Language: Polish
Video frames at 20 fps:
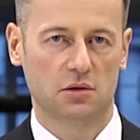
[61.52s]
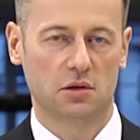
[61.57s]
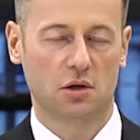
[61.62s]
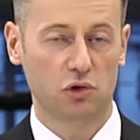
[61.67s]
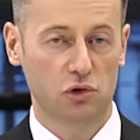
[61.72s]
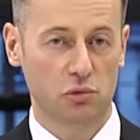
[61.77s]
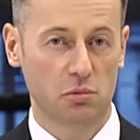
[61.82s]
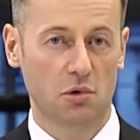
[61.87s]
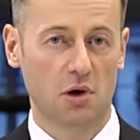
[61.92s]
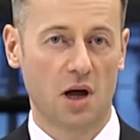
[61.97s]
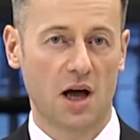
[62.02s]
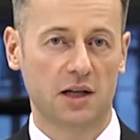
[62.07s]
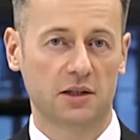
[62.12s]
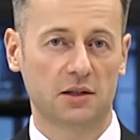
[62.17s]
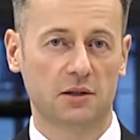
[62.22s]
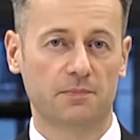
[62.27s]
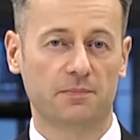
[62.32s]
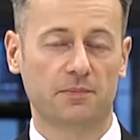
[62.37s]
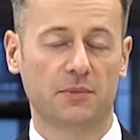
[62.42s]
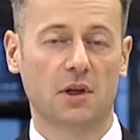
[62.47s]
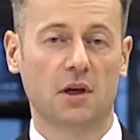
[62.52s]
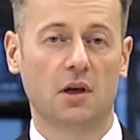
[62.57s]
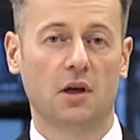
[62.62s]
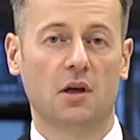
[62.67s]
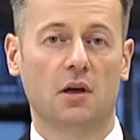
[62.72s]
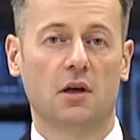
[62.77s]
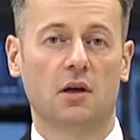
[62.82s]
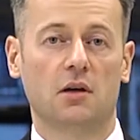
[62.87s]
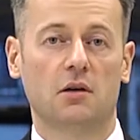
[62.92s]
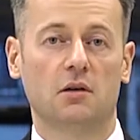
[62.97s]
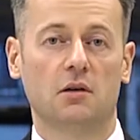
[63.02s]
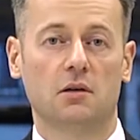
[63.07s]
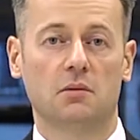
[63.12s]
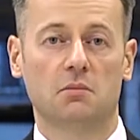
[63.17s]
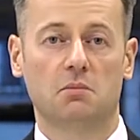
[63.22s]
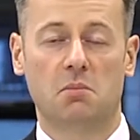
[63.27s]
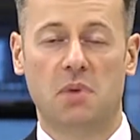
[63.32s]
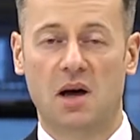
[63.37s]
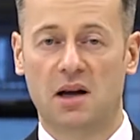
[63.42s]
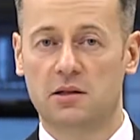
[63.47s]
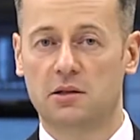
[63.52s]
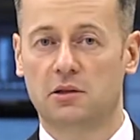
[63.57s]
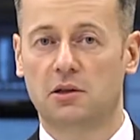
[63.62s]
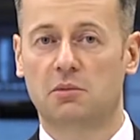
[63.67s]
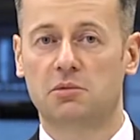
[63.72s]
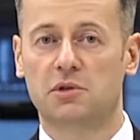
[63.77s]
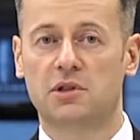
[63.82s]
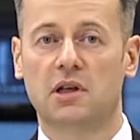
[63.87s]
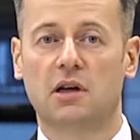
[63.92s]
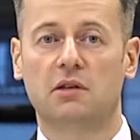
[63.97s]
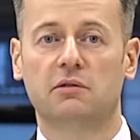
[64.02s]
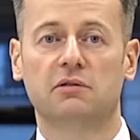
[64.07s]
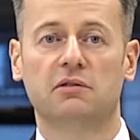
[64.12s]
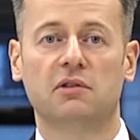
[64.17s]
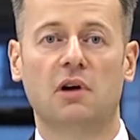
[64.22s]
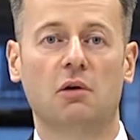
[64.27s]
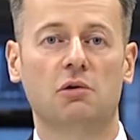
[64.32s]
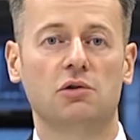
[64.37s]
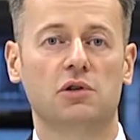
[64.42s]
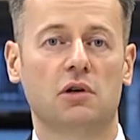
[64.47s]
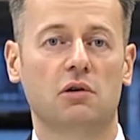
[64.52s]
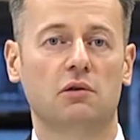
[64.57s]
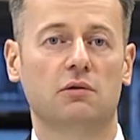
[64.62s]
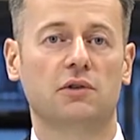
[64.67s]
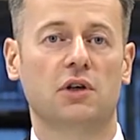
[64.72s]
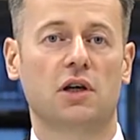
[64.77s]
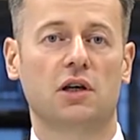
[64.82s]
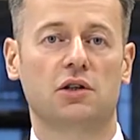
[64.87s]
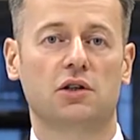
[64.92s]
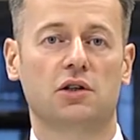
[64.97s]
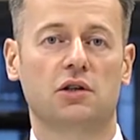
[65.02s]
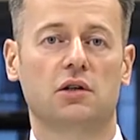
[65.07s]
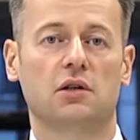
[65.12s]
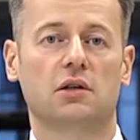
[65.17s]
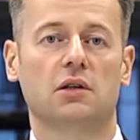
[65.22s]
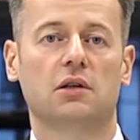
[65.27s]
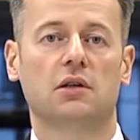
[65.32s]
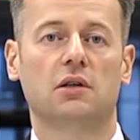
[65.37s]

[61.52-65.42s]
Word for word: 8 lat bardzo dobrze zachowywały się również